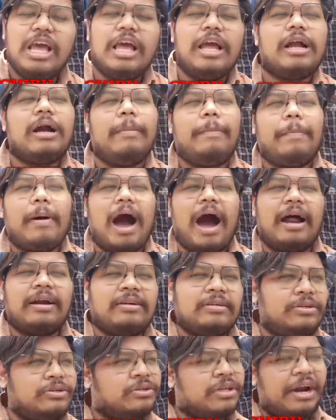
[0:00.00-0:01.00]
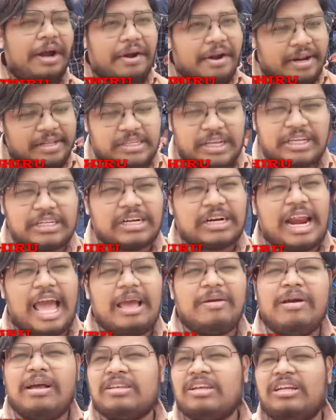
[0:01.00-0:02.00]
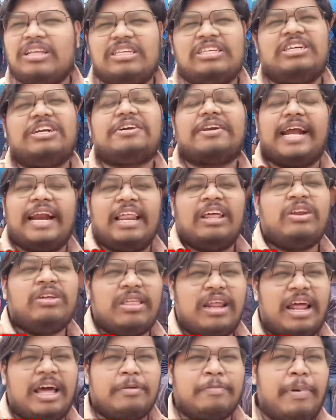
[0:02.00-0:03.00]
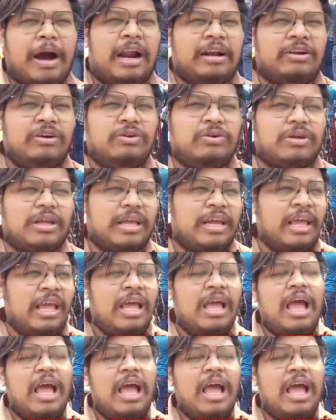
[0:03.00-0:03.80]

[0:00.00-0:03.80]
ఇంకా పార్ట్ టూకి జస్ట్ క్లైమాక్స్ జస్ట్ ట్రైలర్ వదిలేరు పార్ట్ టూకి